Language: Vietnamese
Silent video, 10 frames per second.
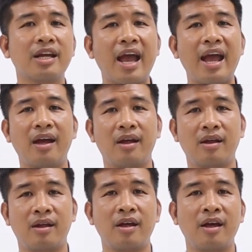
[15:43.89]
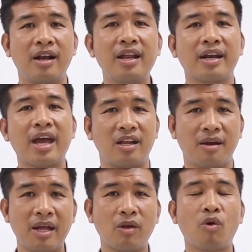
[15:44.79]
cái liên kết
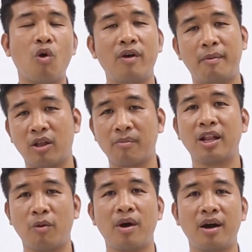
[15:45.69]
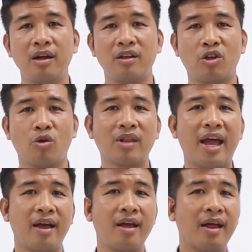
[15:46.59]
giữa bê tông cũ và bê tông mới rồi chúng ta